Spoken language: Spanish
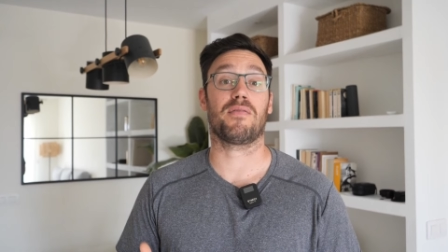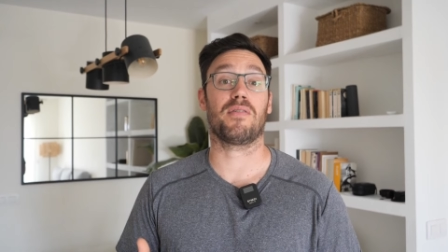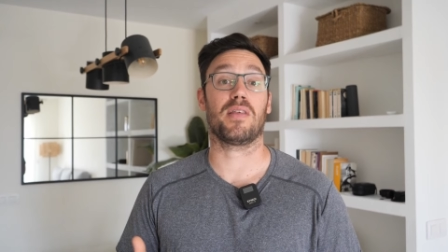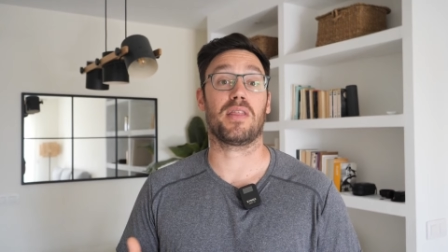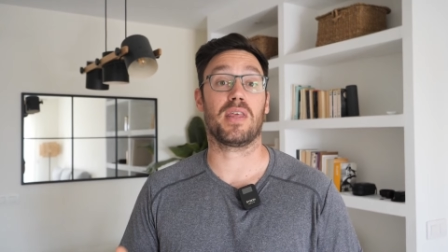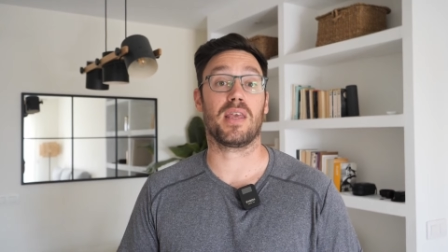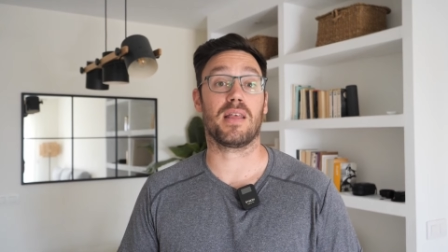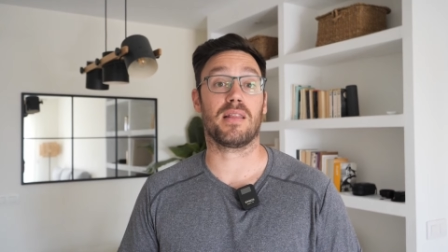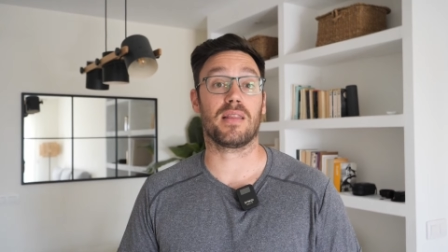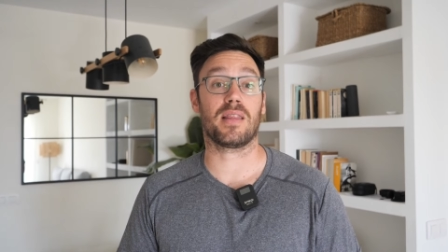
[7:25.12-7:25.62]

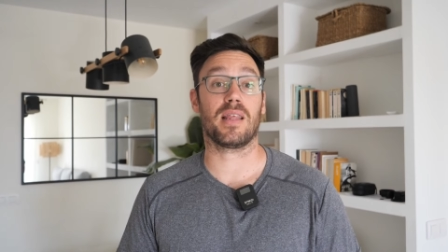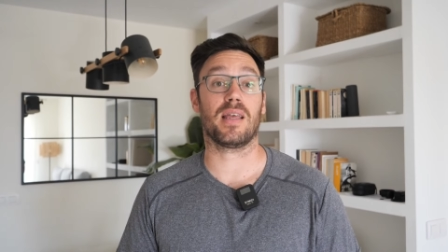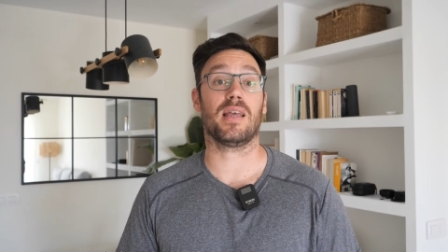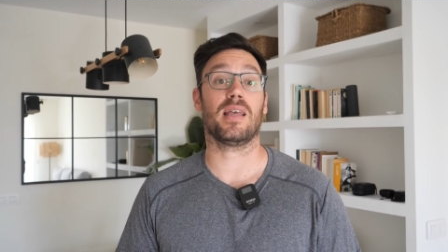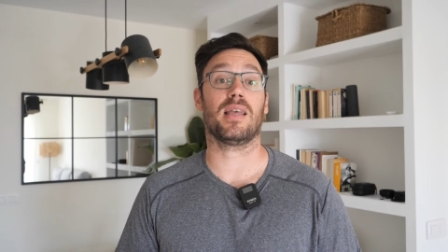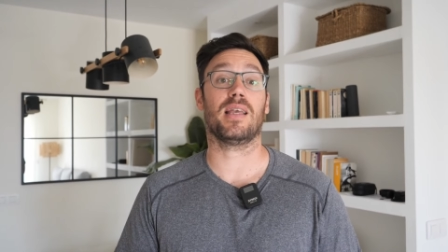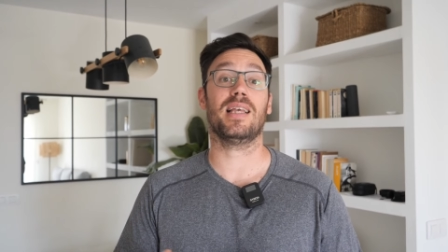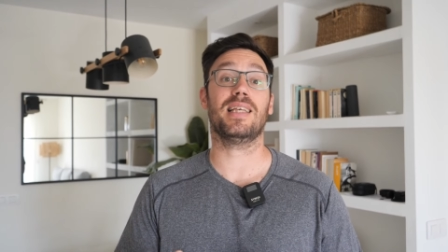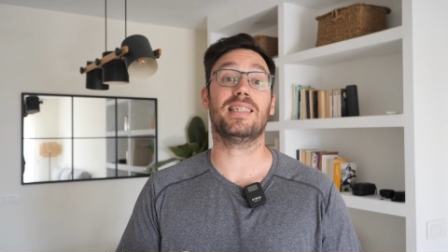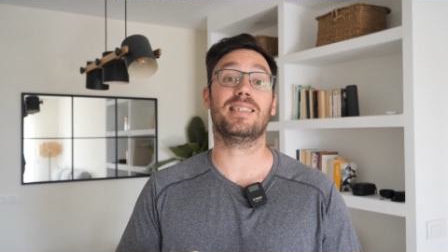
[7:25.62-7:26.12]

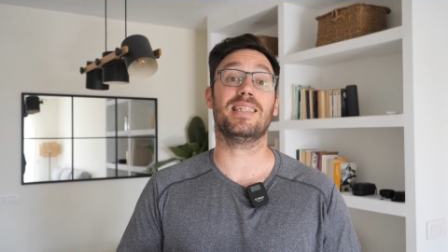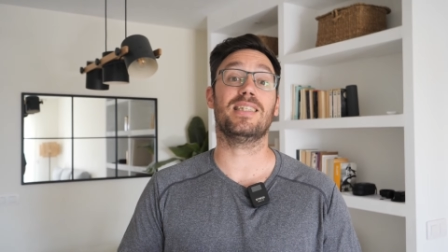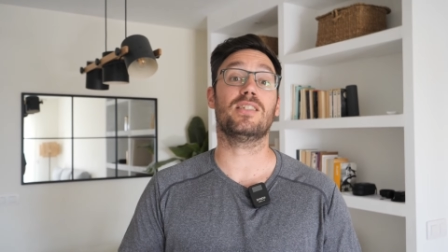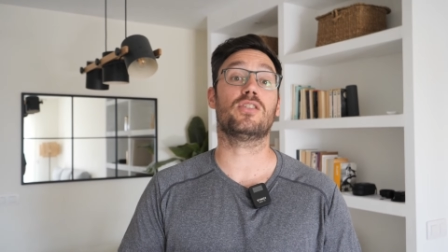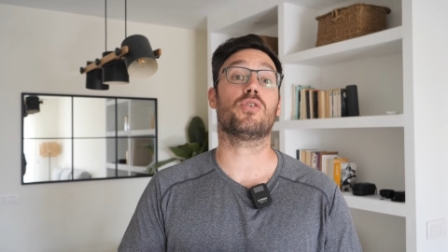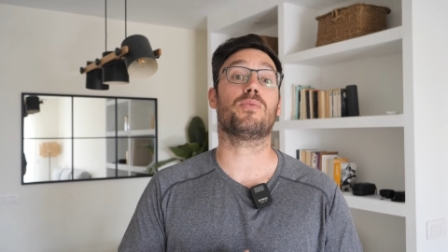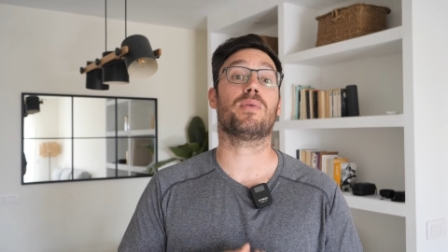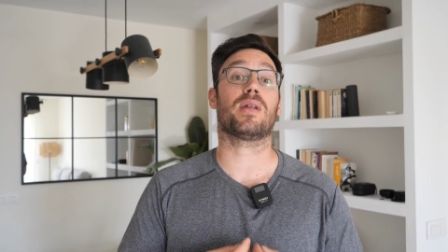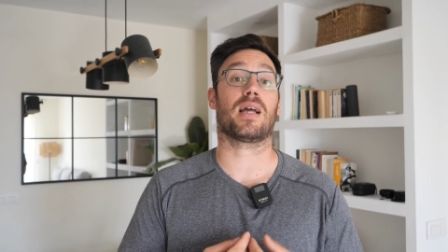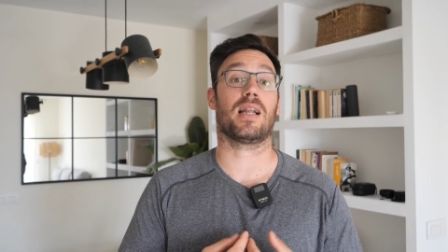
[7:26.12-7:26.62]
eficiente y
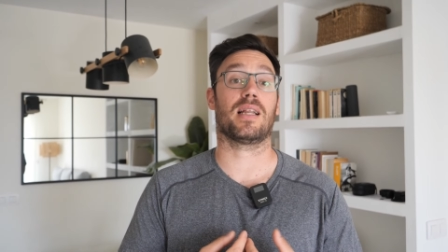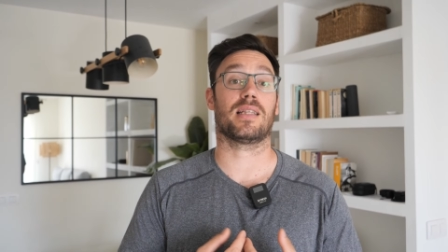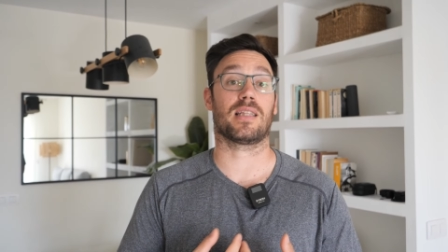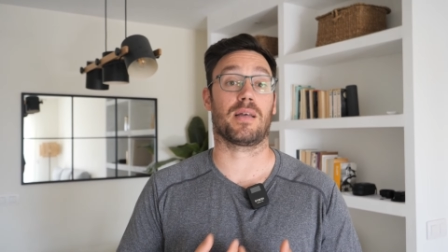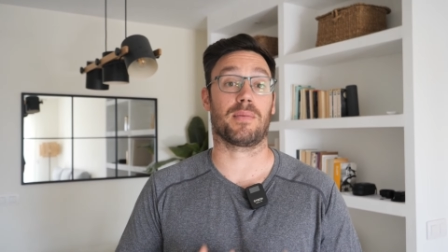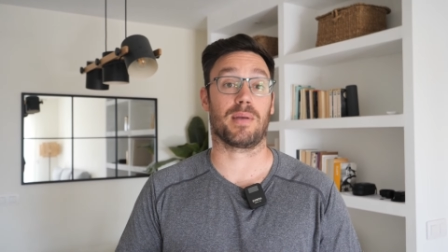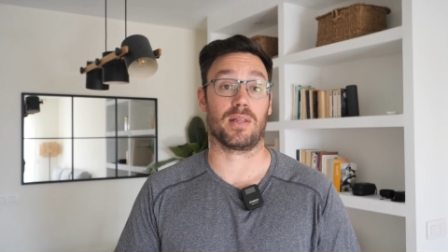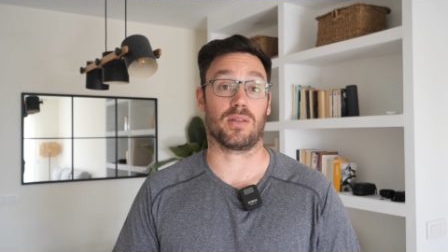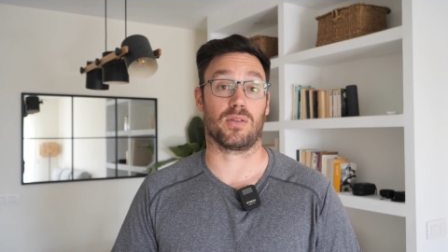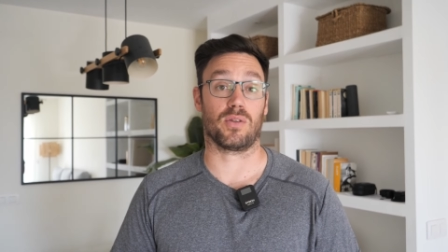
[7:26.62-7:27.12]
sin
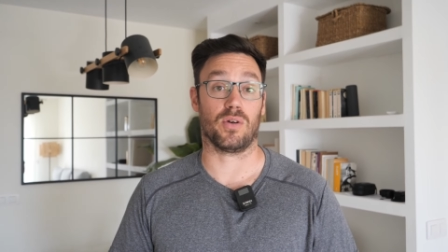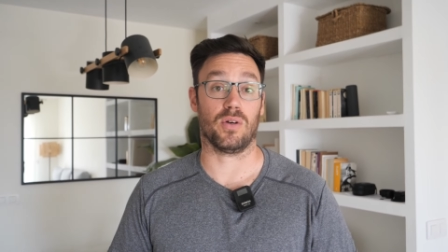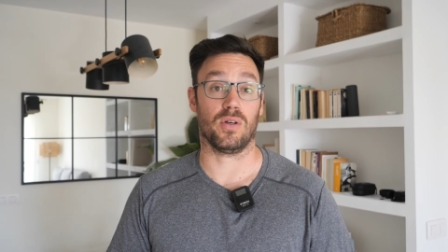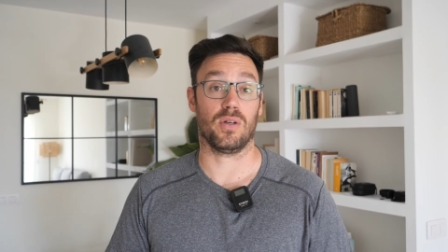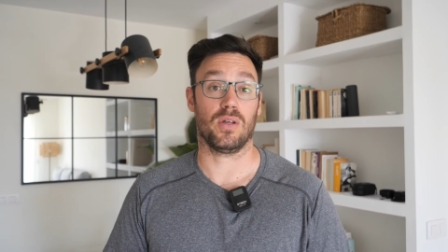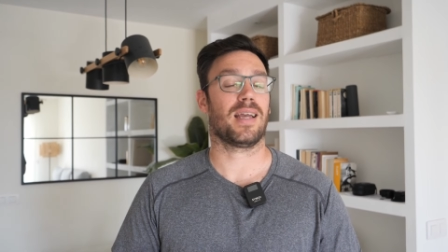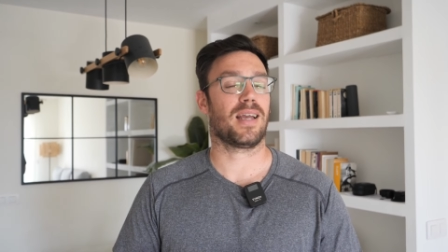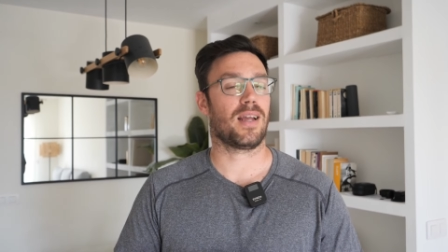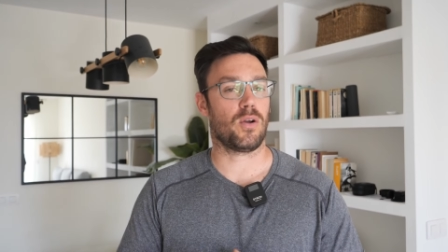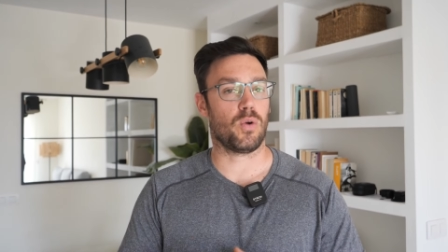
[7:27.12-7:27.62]
sobrecalentamiento,
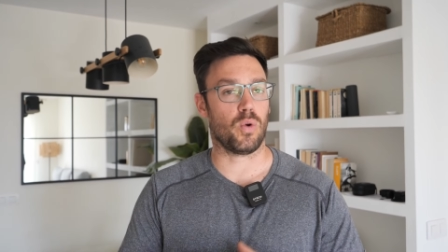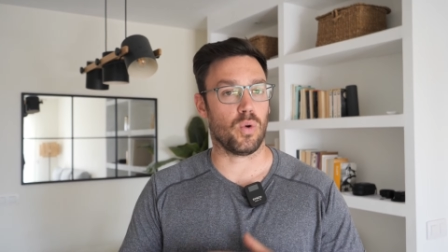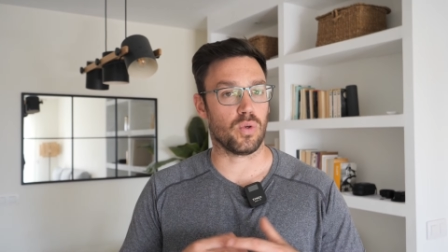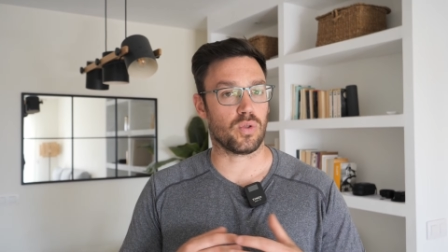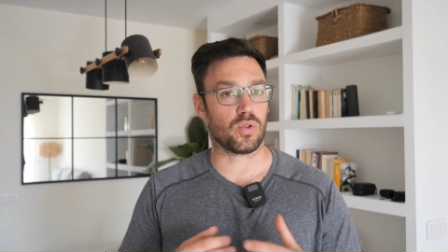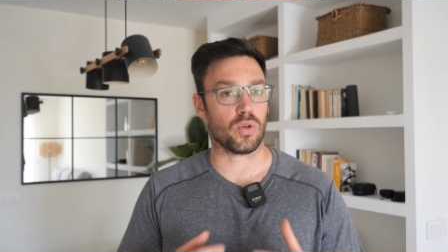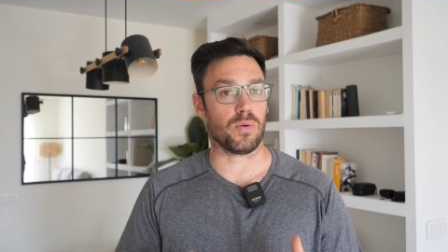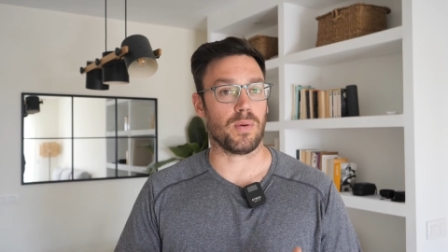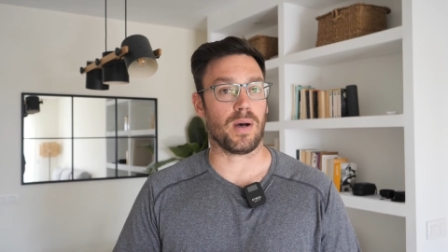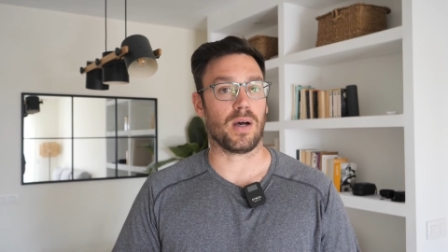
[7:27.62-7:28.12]

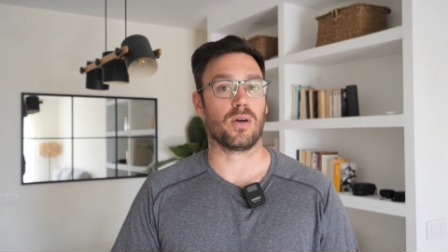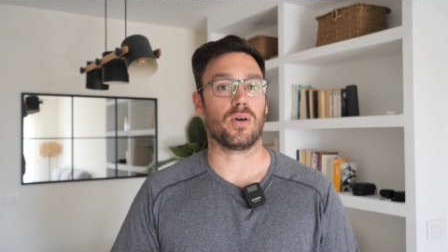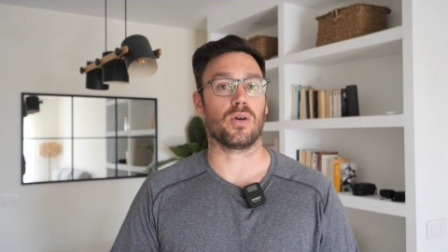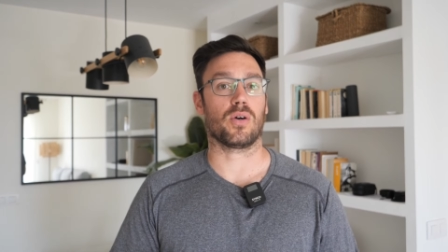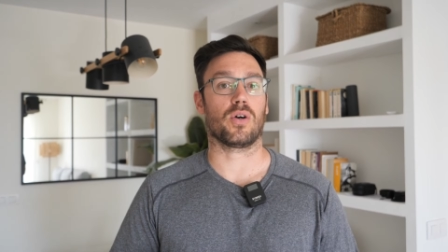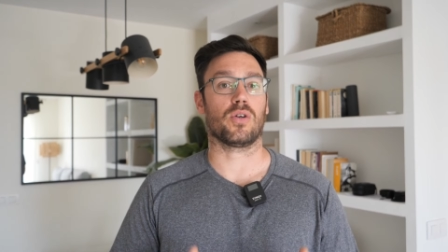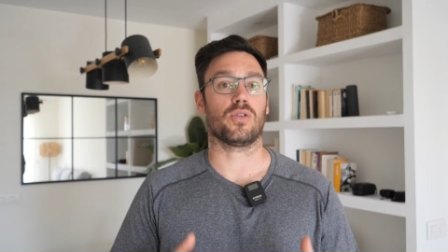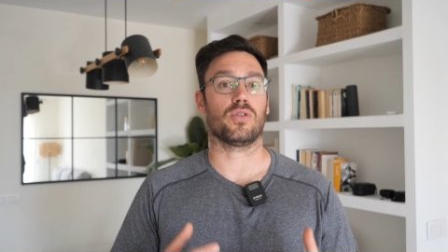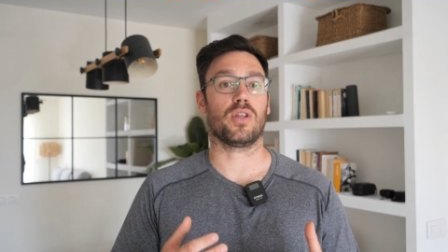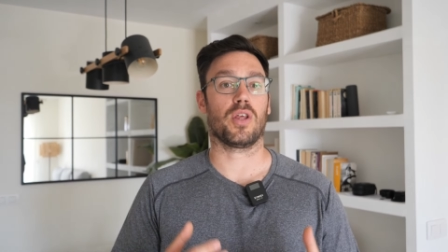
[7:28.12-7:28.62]
incluso
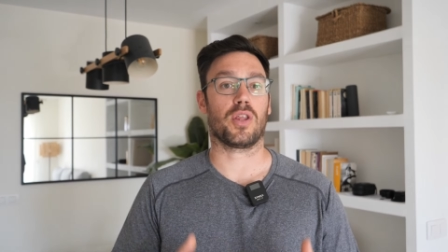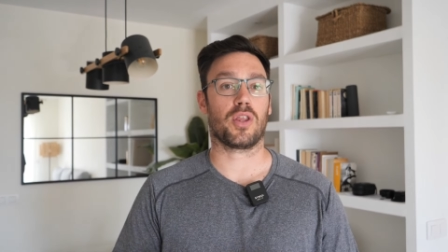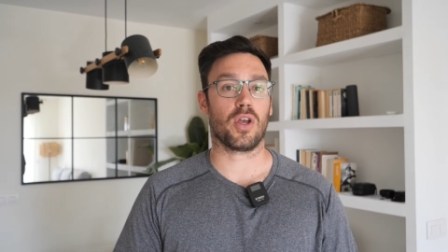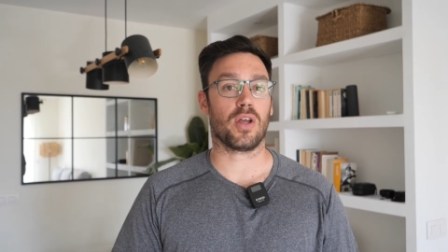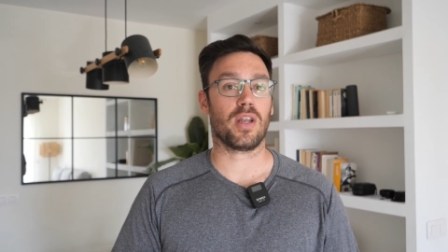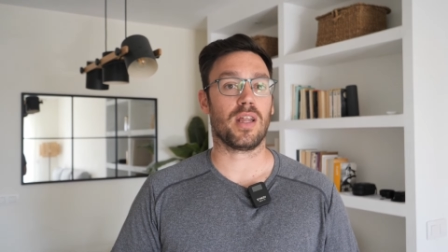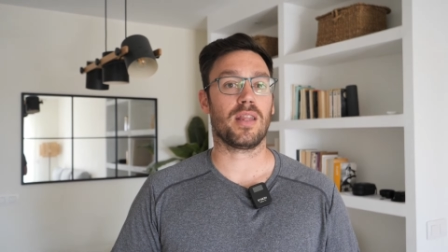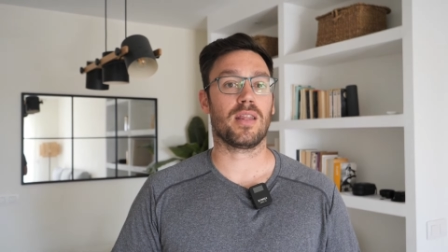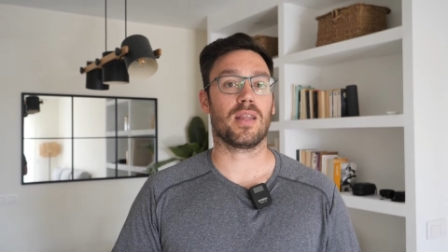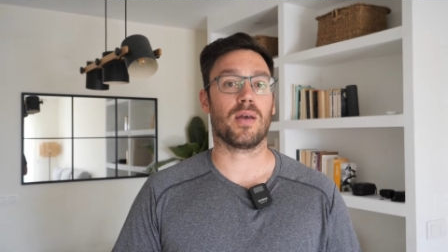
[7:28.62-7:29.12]
bajo
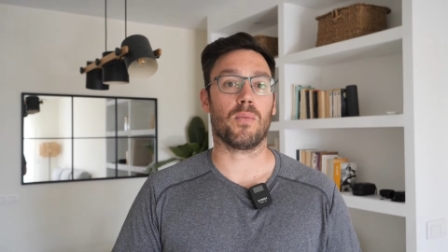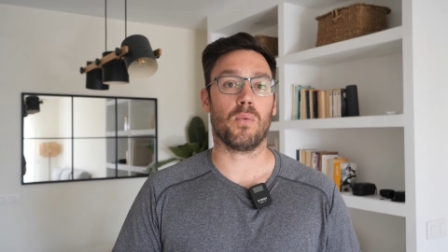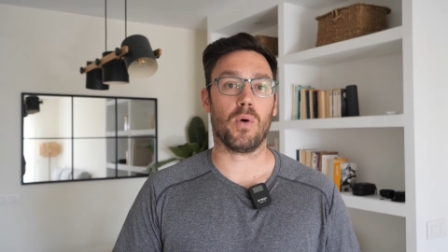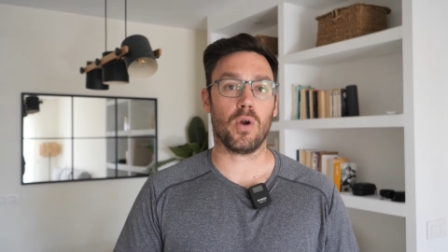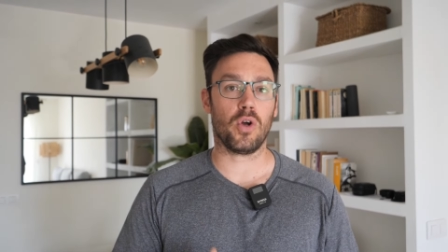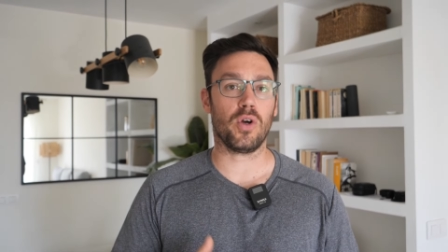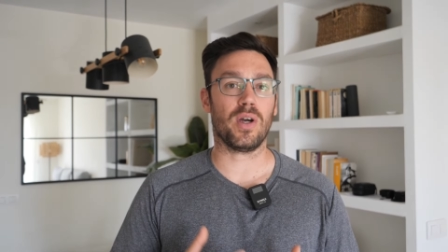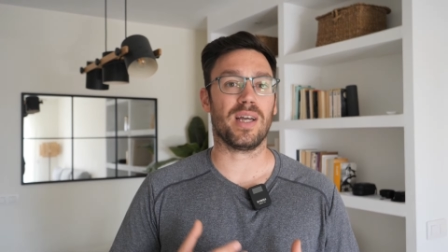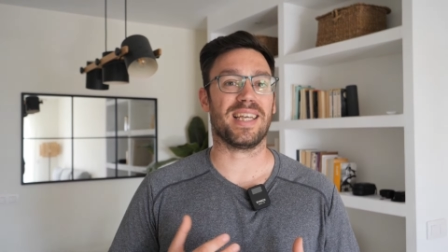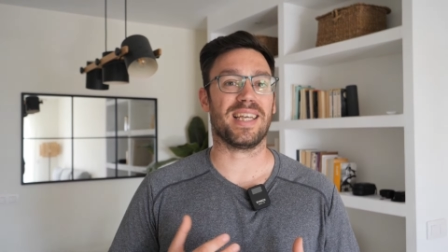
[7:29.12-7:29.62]
condiciones de vuelo